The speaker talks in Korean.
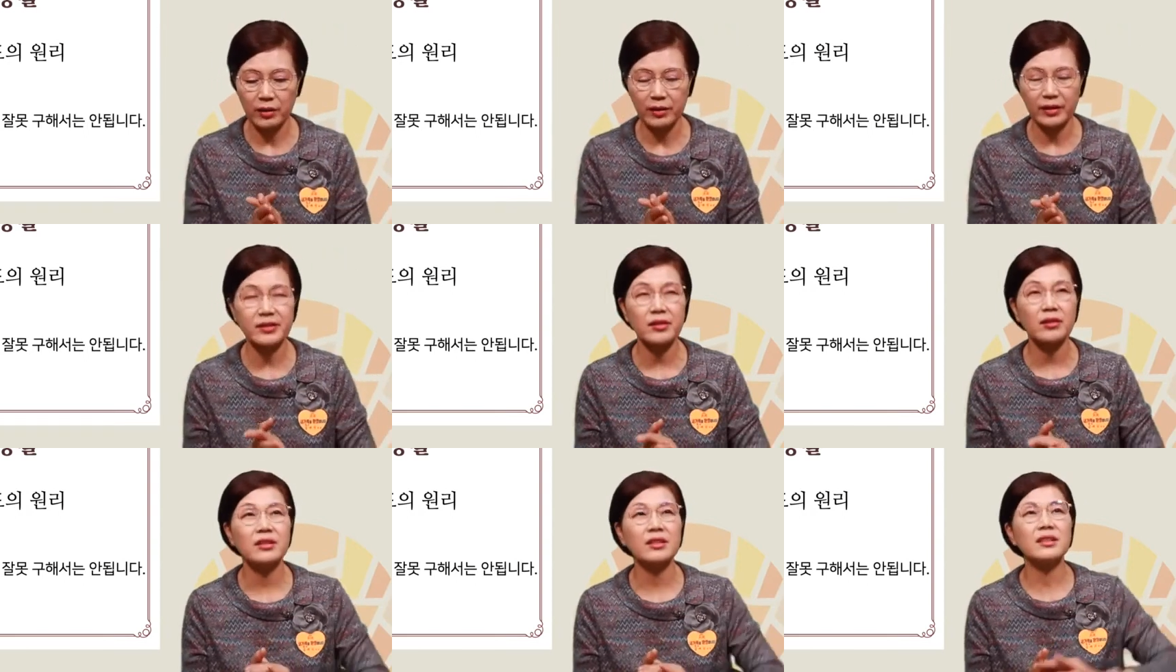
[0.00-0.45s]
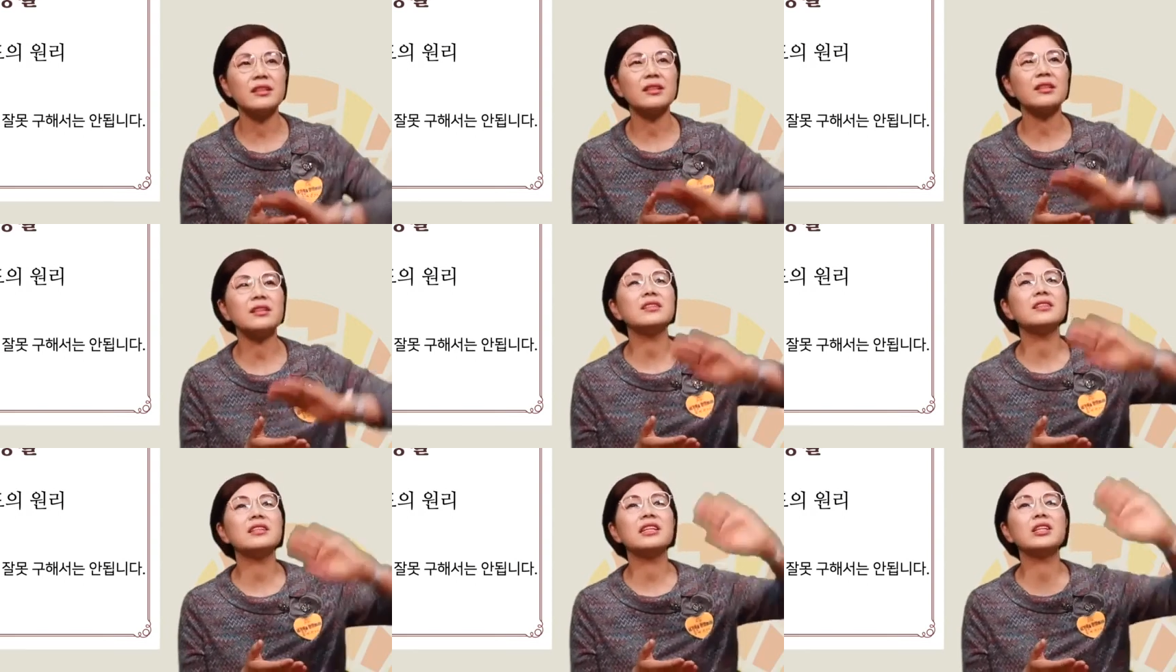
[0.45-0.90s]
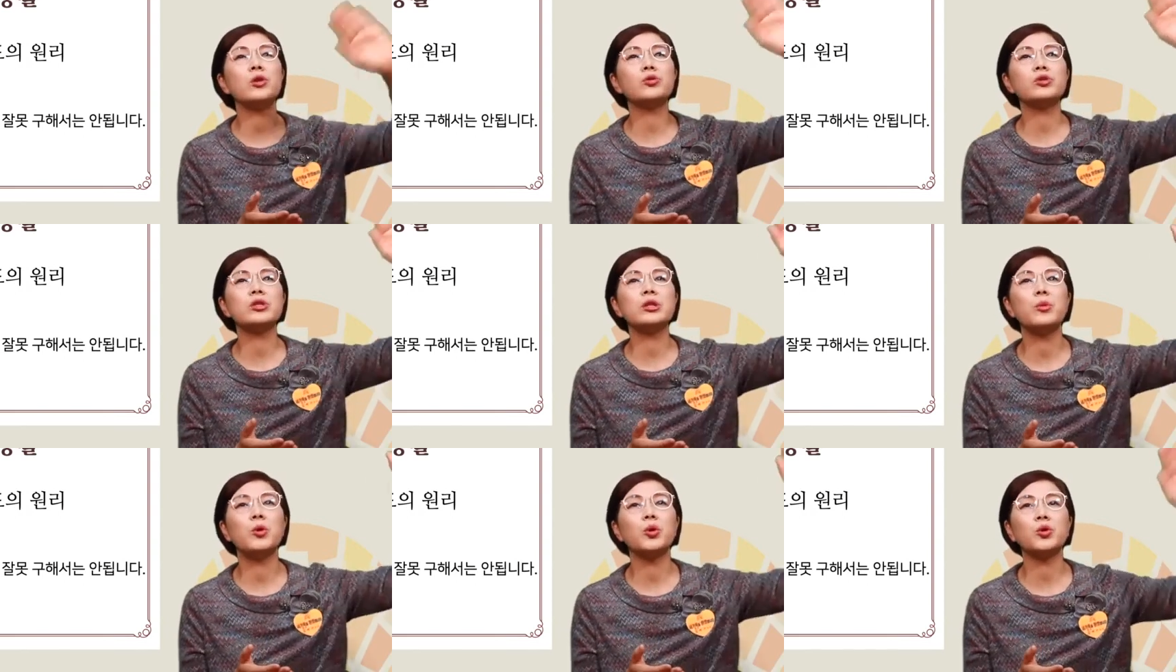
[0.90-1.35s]
그래서 큰 기도
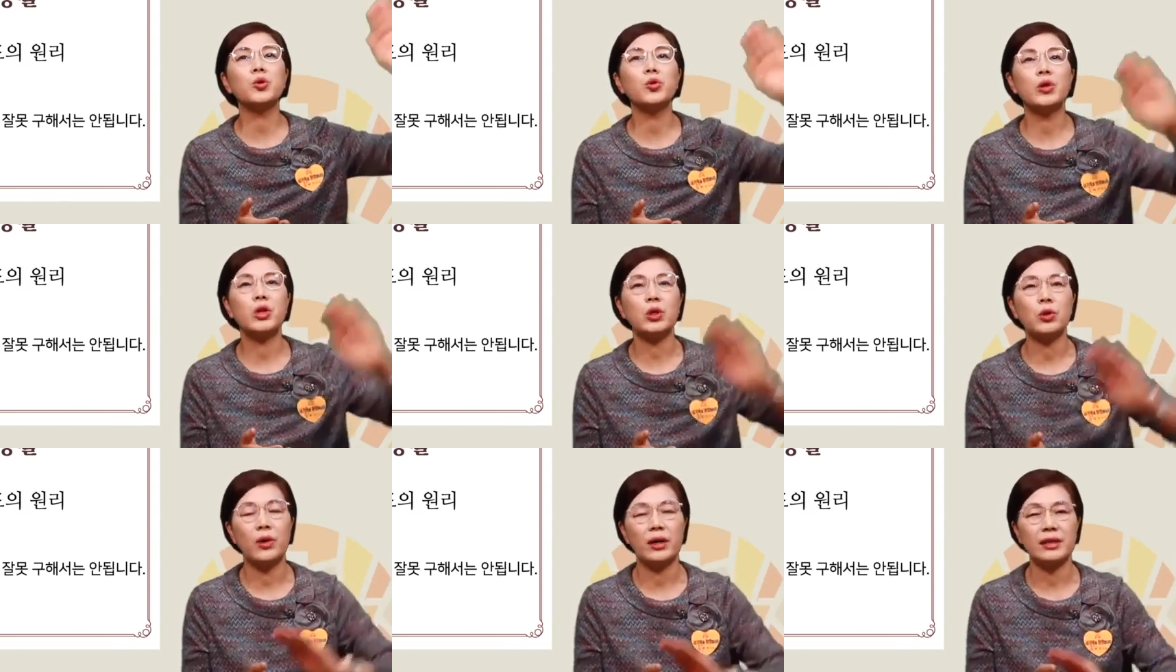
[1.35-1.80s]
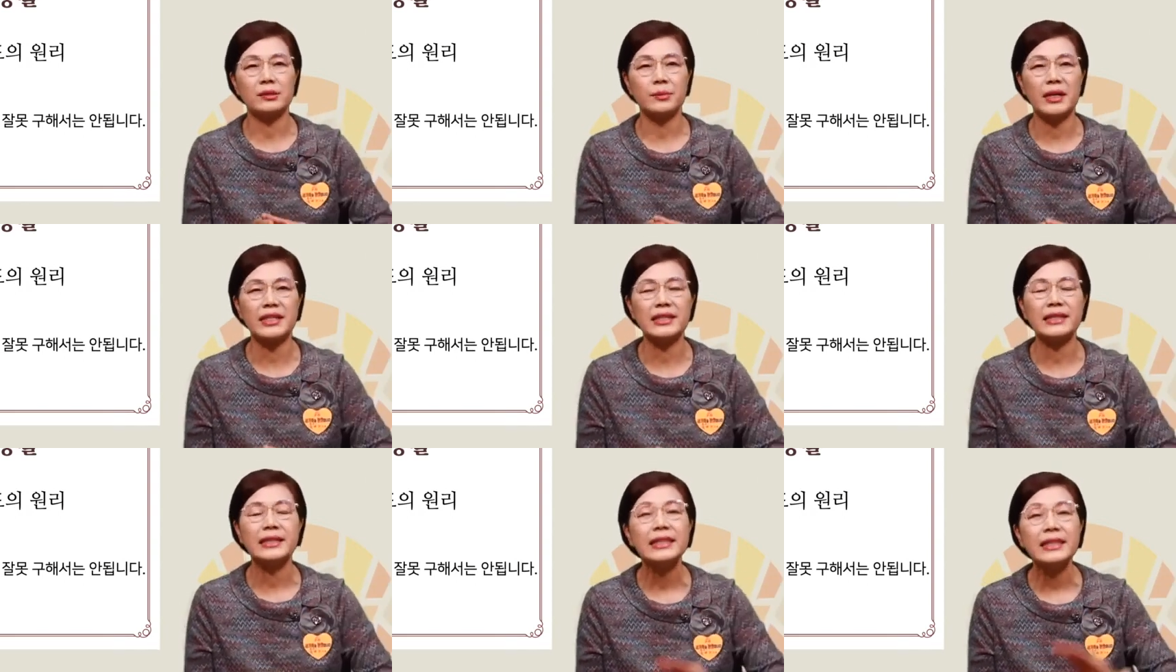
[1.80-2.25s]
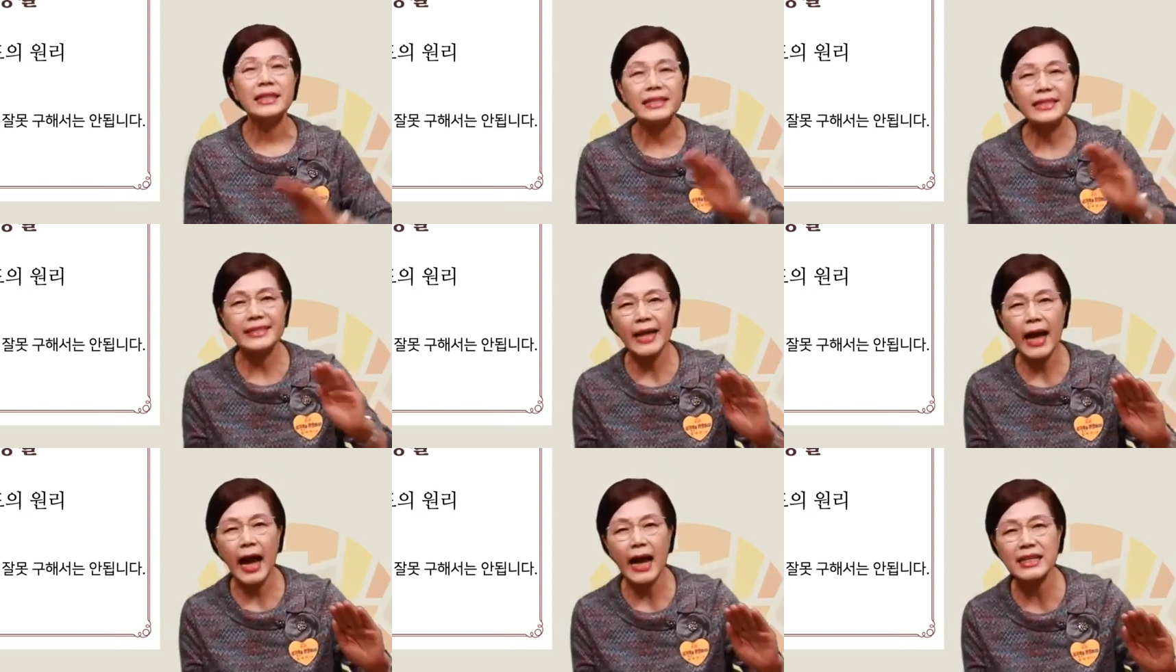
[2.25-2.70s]
제목도 기도하지만은
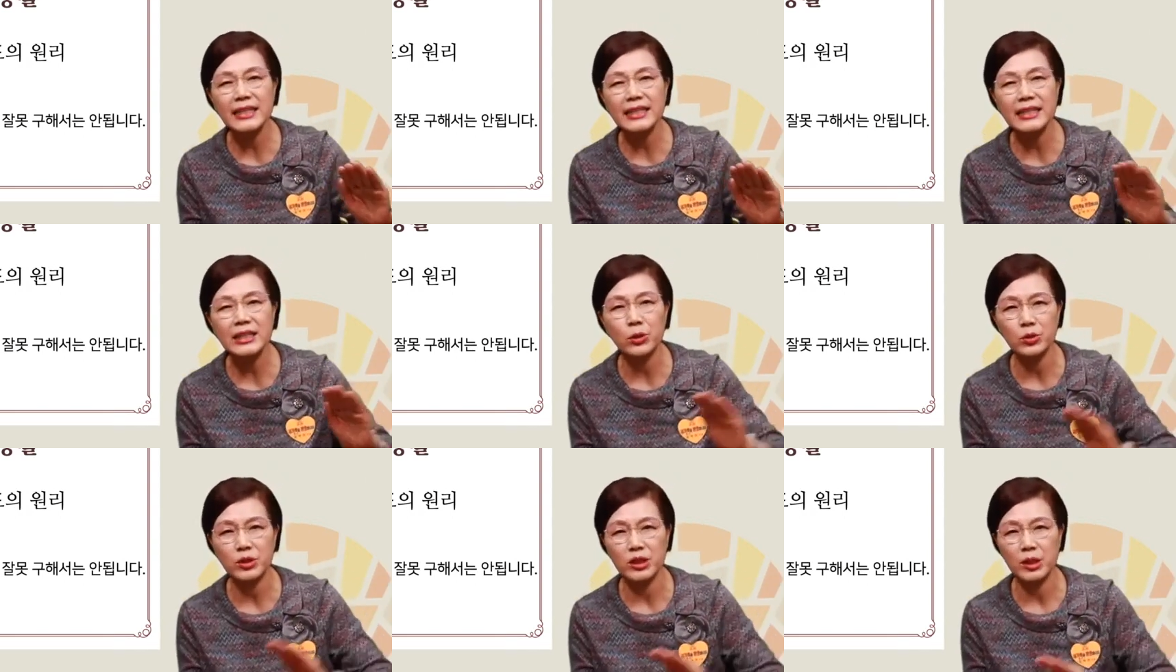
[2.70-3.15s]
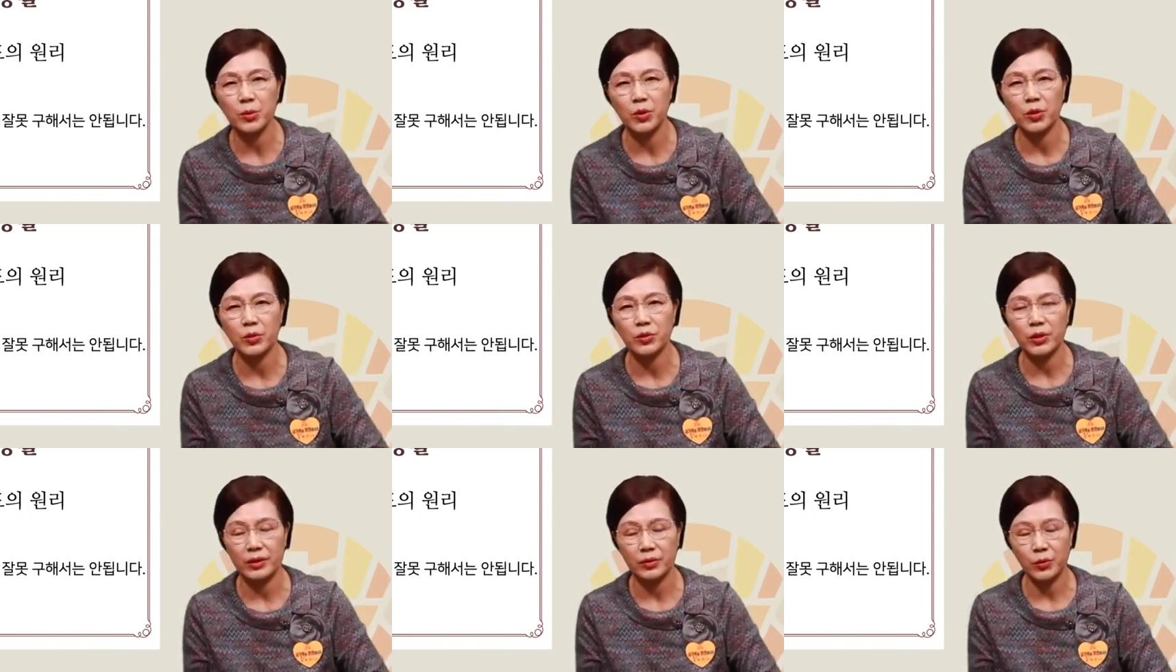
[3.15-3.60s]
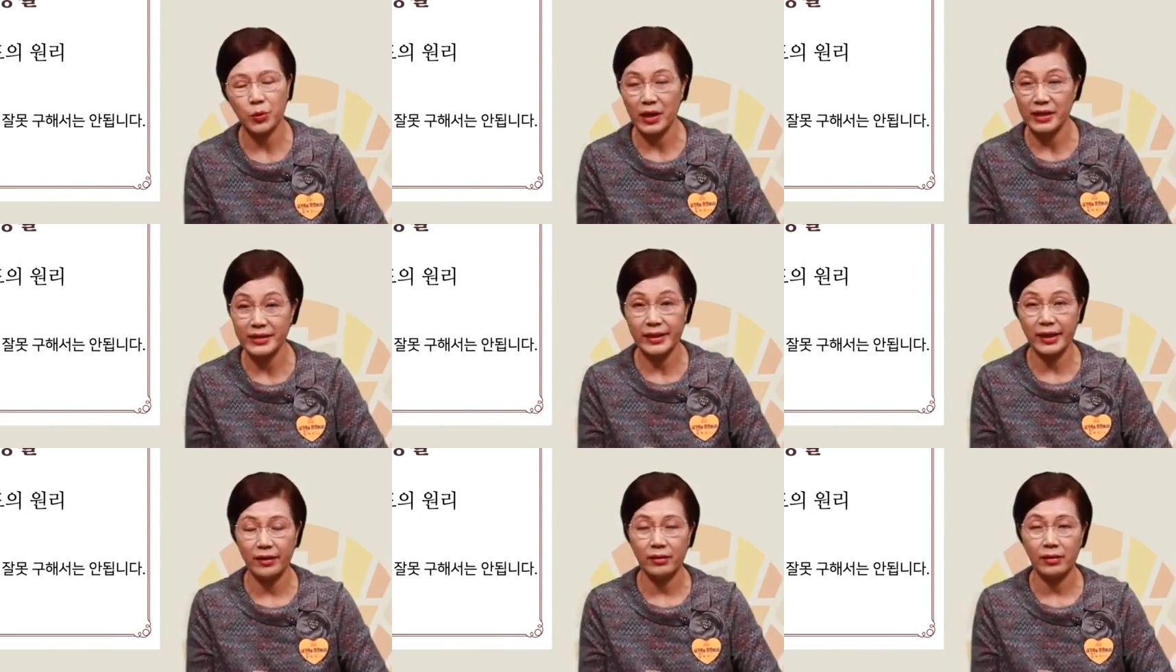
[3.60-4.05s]
작은 기도 제목도
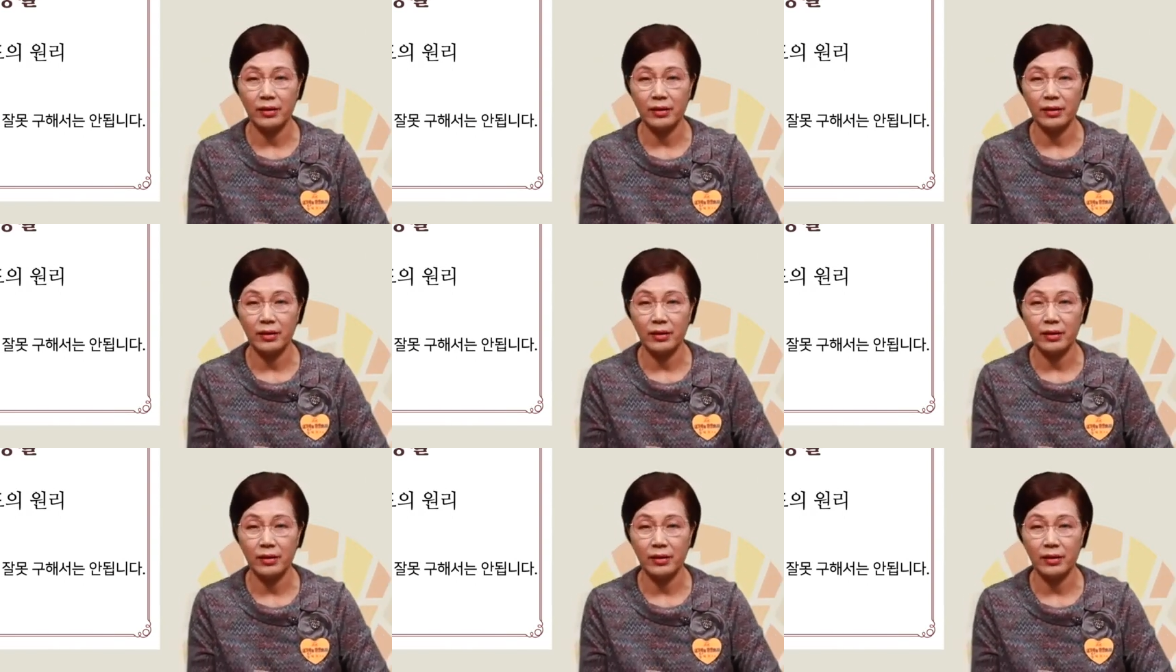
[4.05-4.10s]
하세요.